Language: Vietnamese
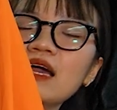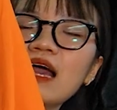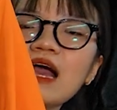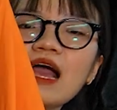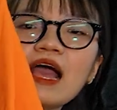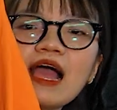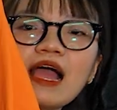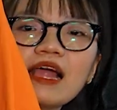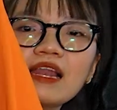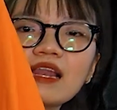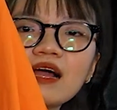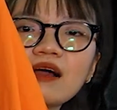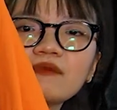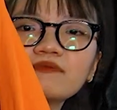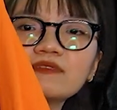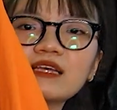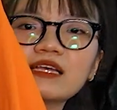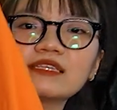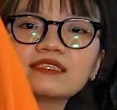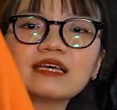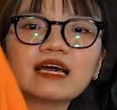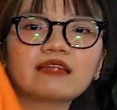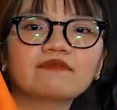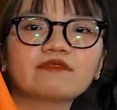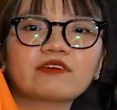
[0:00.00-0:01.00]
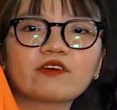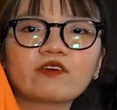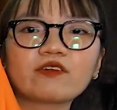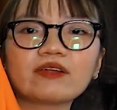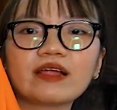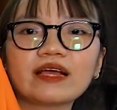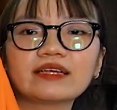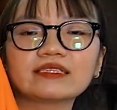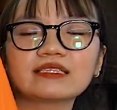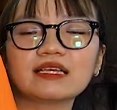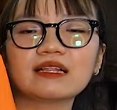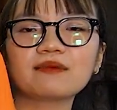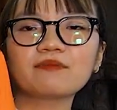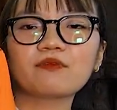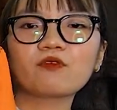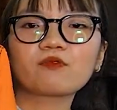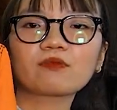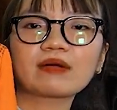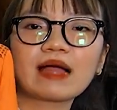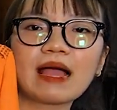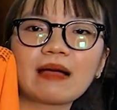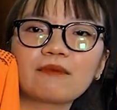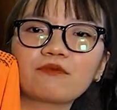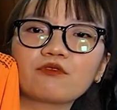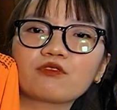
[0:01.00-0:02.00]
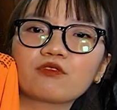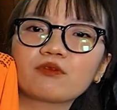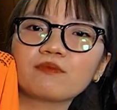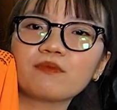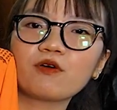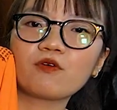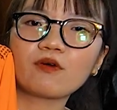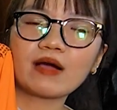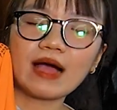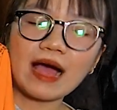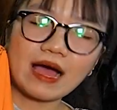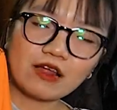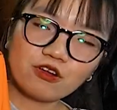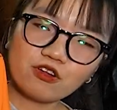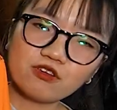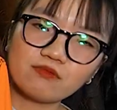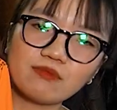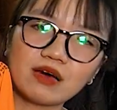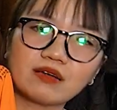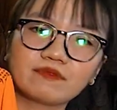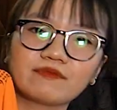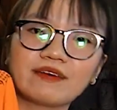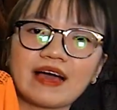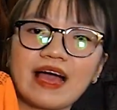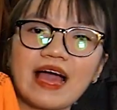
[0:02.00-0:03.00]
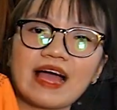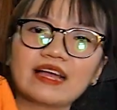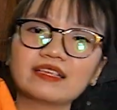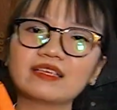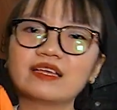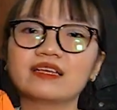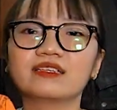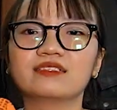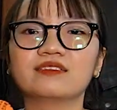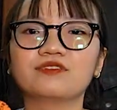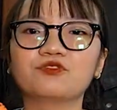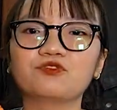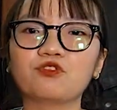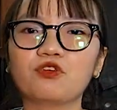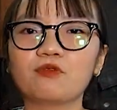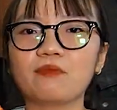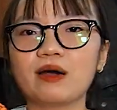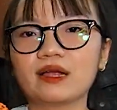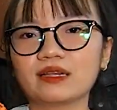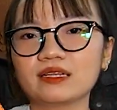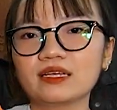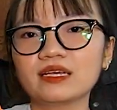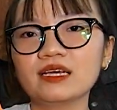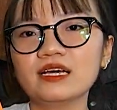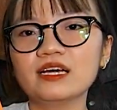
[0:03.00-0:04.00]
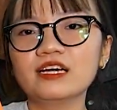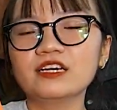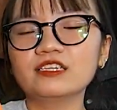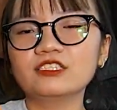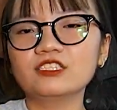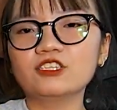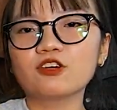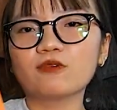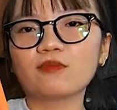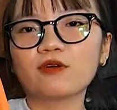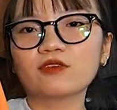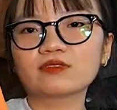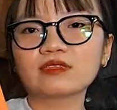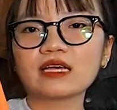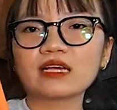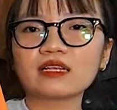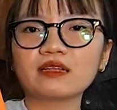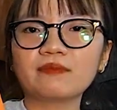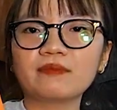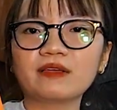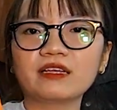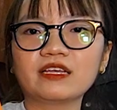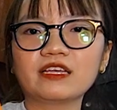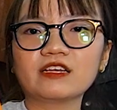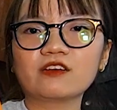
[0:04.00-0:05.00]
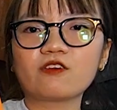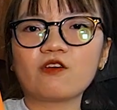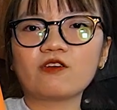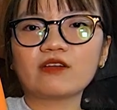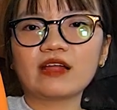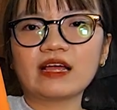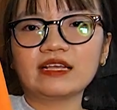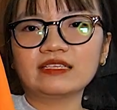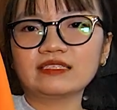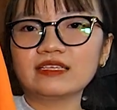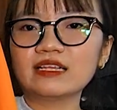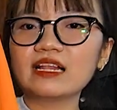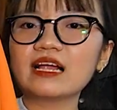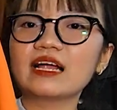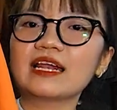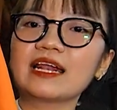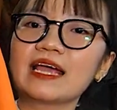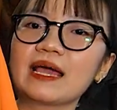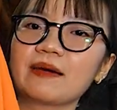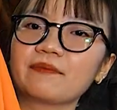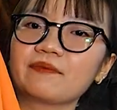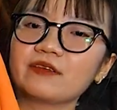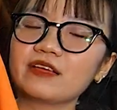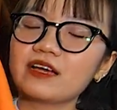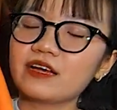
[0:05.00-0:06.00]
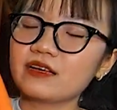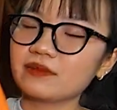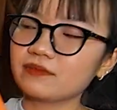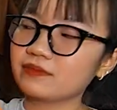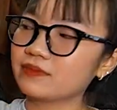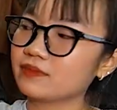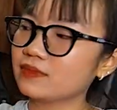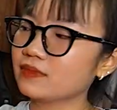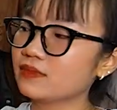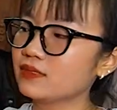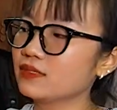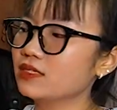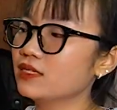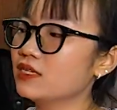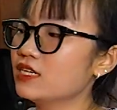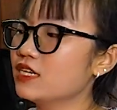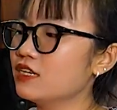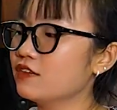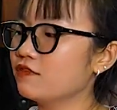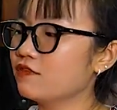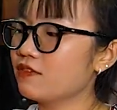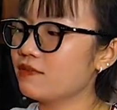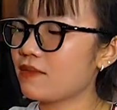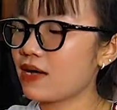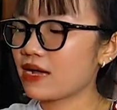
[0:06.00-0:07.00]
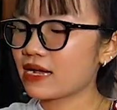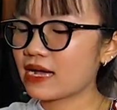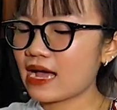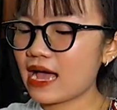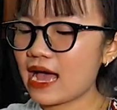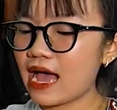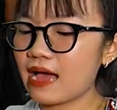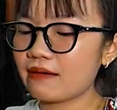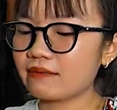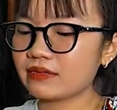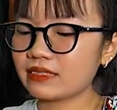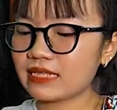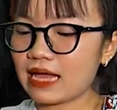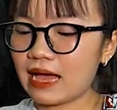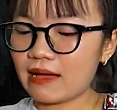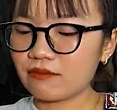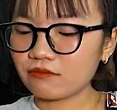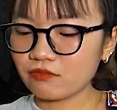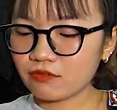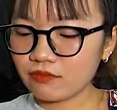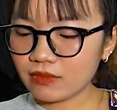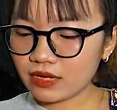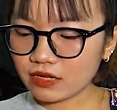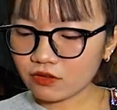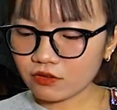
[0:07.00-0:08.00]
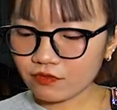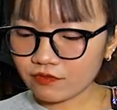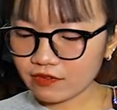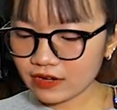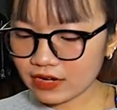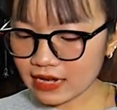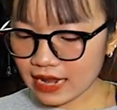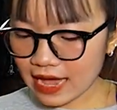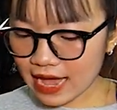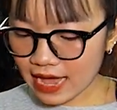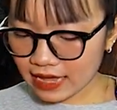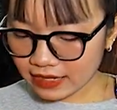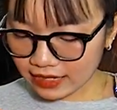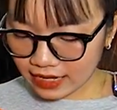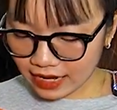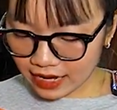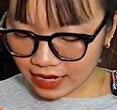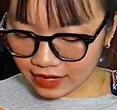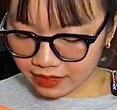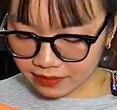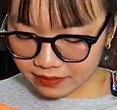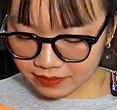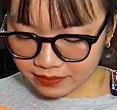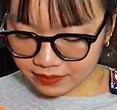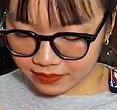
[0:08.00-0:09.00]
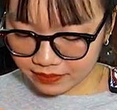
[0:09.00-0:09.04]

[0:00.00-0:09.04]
Hai lớp dày dặn và con này sẽ là màu cam, một con màu khá nổi bật và ai thích sự nổi bật, nhiều màu sắc thì mình nghĩ con này rất là đẹp đấy ạ. Với mã K hai mươi tám của mình của Fila nhé.